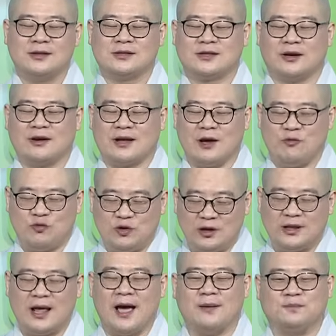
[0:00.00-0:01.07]
저렇게
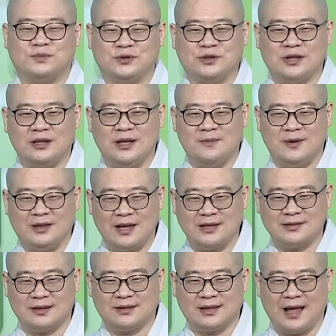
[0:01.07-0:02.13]
위대한 부처님이
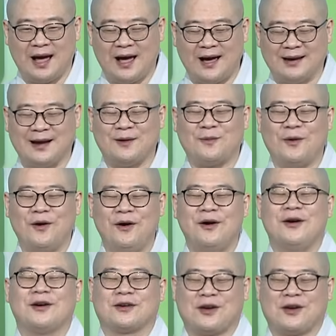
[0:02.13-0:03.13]
되셨다라고